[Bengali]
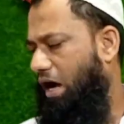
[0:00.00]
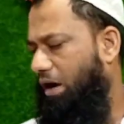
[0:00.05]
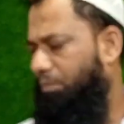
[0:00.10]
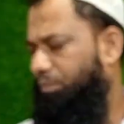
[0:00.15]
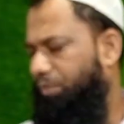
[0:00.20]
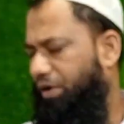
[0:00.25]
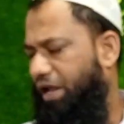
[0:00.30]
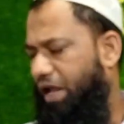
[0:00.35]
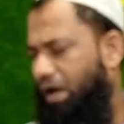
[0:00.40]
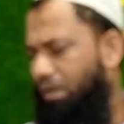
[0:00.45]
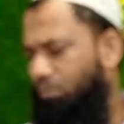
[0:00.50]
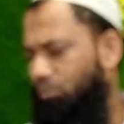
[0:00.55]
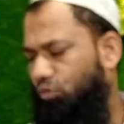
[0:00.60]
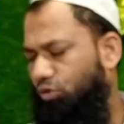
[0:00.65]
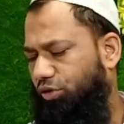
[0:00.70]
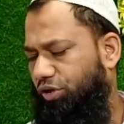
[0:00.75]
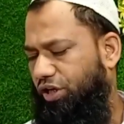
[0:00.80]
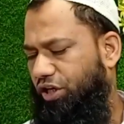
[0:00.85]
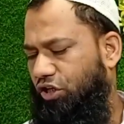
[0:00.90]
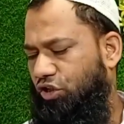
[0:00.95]
আপনার
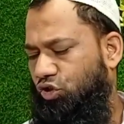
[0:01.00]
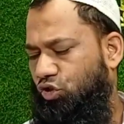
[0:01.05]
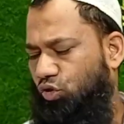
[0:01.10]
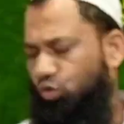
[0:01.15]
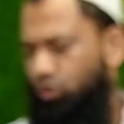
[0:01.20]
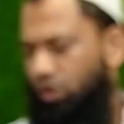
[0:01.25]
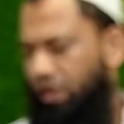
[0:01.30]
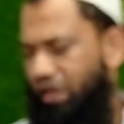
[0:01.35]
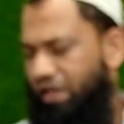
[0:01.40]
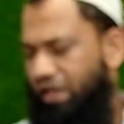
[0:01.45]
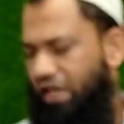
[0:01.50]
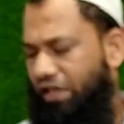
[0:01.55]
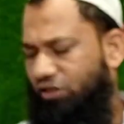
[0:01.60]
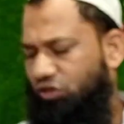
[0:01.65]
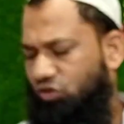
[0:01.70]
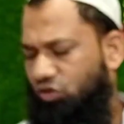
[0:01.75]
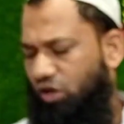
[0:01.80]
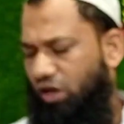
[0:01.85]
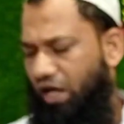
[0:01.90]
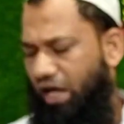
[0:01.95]
এমব্রয়ডারি সুতার কাজ
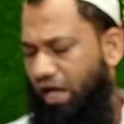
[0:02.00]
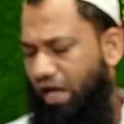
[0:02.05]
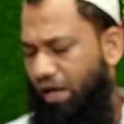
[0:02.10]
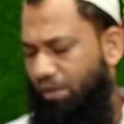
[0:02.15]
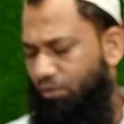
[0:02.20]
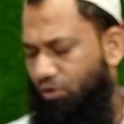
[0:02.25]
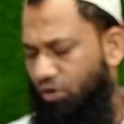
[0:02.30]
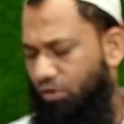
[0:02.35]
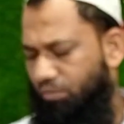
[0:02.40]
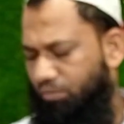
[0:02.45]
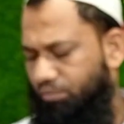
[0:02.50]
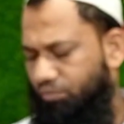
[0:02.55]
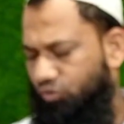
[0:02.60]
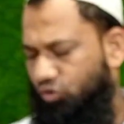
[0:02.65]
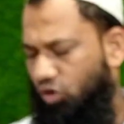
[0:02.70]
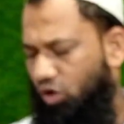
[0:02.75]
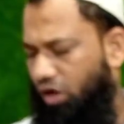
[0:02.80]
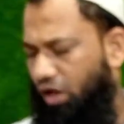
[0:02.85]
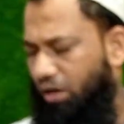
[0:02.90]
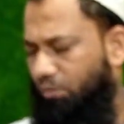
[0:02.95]
করা এবং
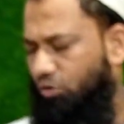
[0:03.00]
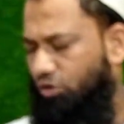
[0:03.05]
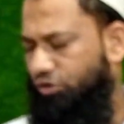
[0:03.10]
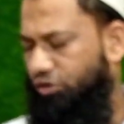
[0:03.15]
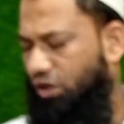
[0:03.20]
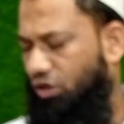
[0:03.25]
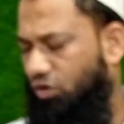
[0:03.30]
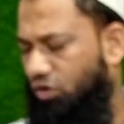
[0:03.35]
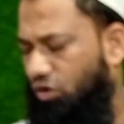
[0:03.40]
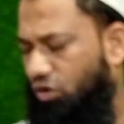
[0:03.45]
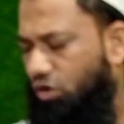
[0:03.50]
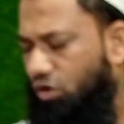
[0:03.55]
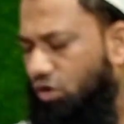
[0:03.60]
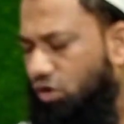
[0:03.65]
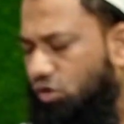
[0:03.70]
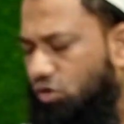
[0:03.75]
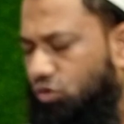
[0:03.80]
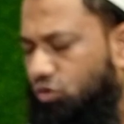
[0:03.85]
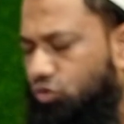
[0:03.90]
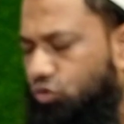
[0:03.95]
ডলার বসানো
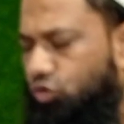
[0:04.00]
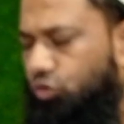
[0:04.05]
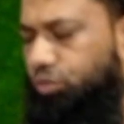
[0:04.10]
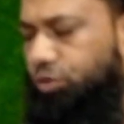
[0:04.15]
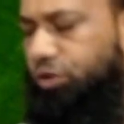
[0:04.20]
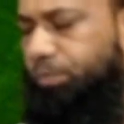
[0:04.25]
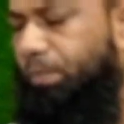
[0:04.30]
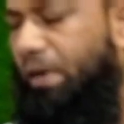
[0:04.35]
খুবই